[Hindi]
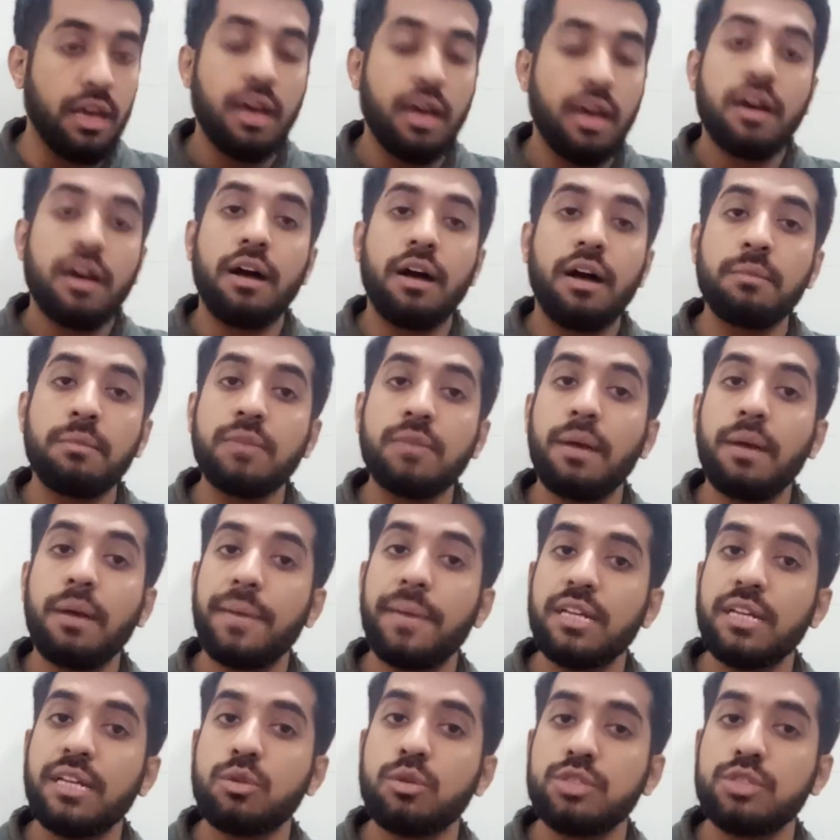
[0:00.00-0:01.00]
हम हमारी
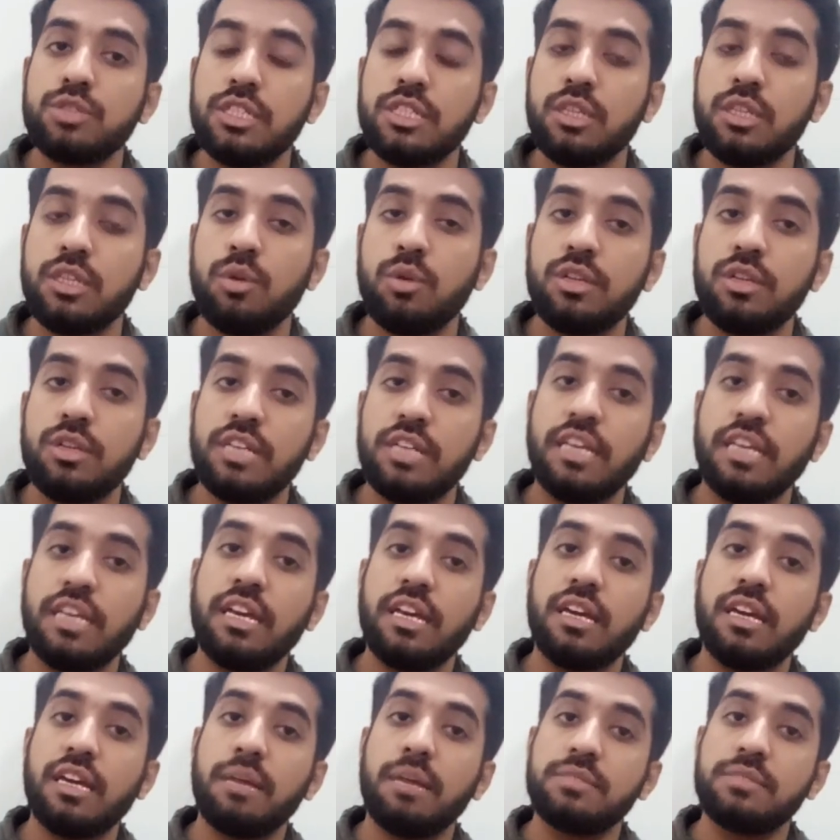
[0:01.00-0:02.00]
कोशिश ये होनी चाहिए
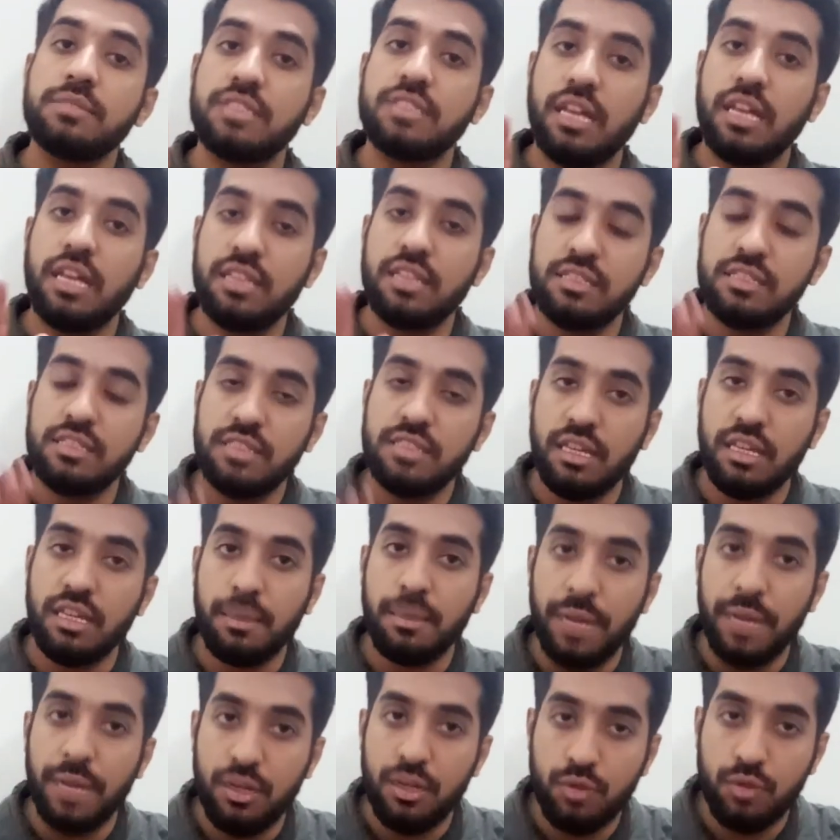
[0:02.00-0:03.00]
कि हम ज़्यादा से ज़्यादा
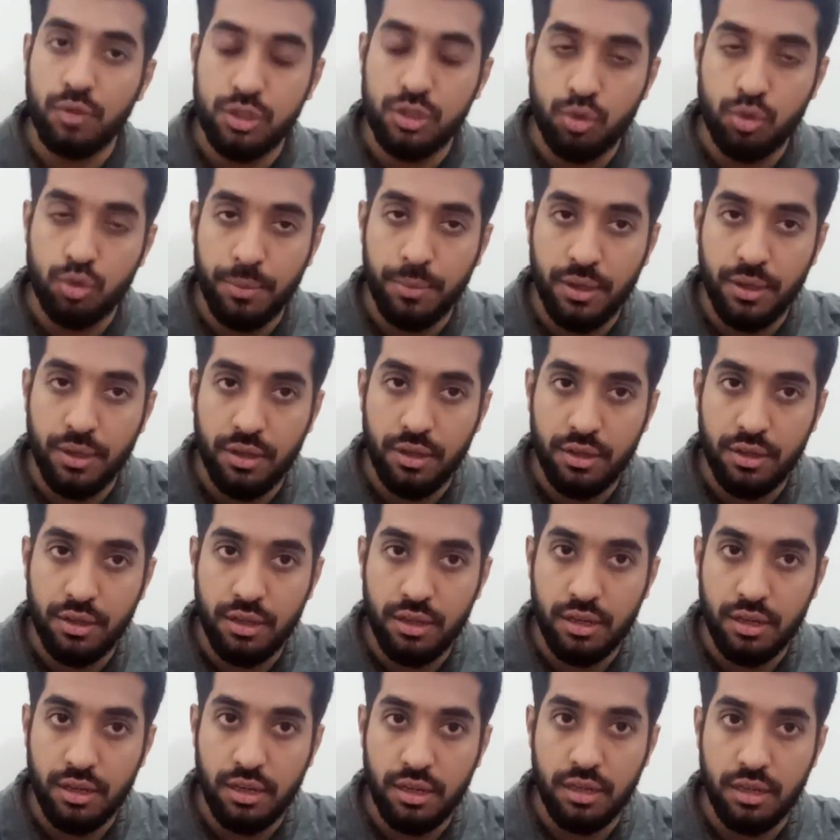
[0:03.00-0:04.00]
बायो क्वेश्चनों
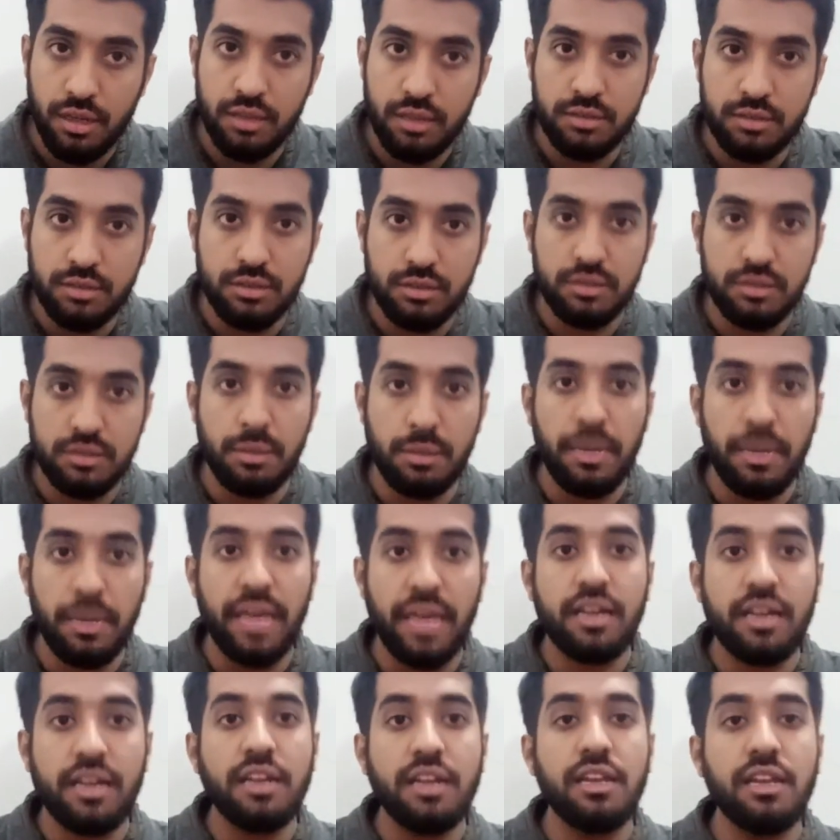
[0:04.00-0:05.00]
पर रिप्लाई
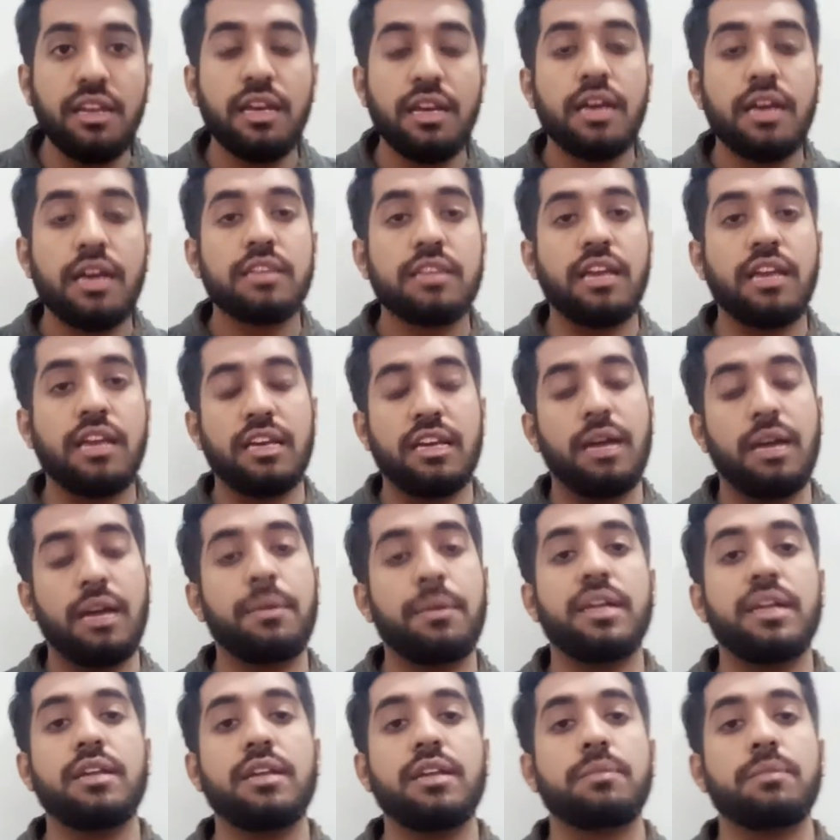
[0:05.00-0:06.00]
करें ताकि
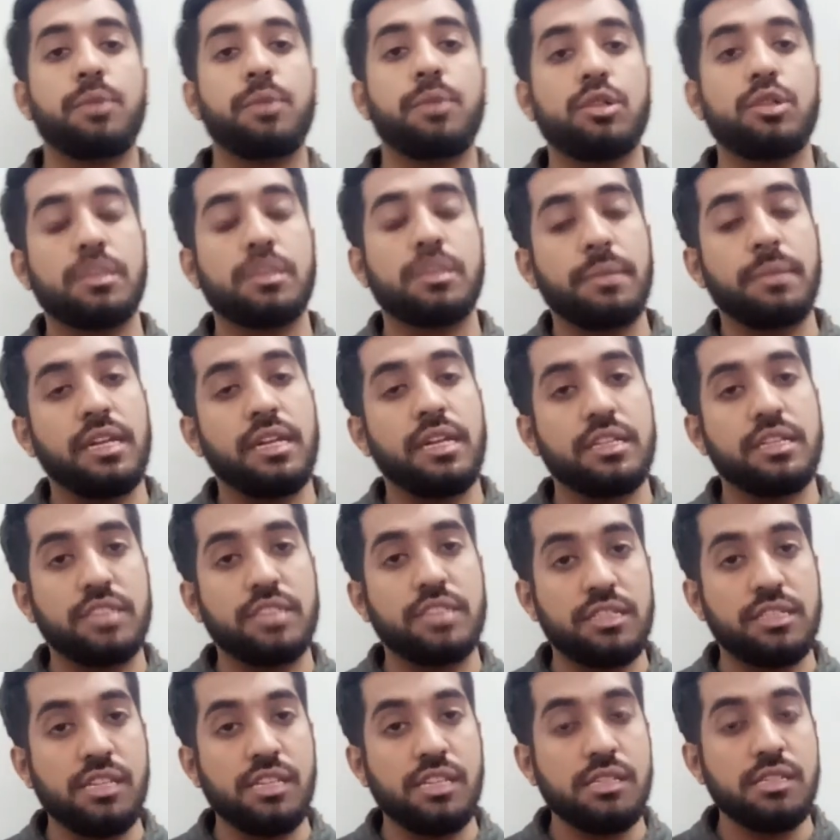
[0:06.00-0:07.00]
हमारे प्रोजेक्ट मिलने के
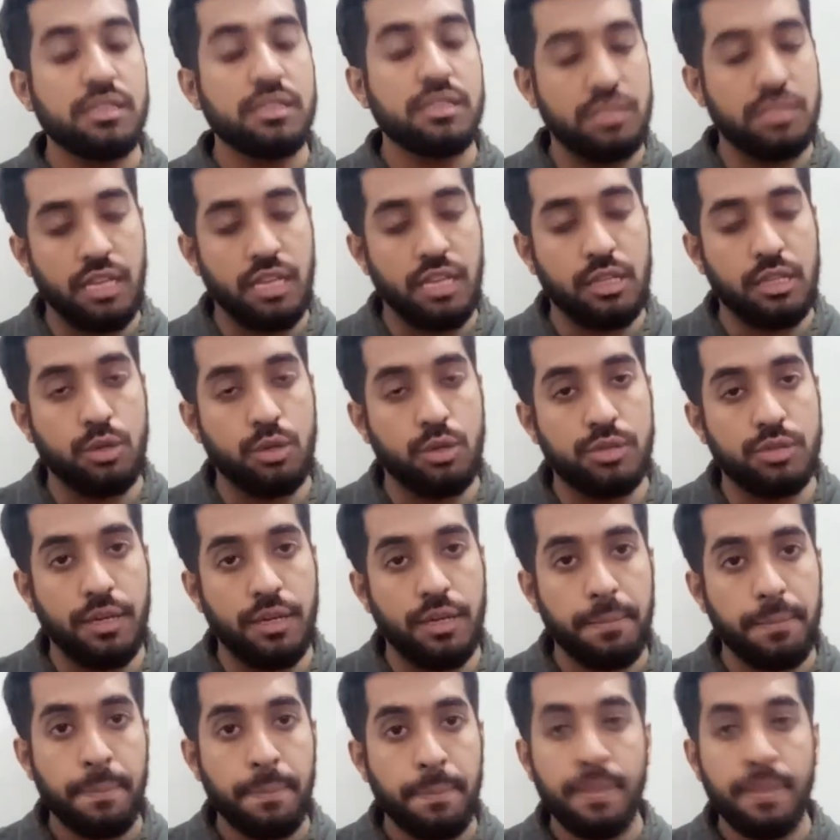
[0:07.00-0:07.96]
चांसेस ज़्यादा हो जाए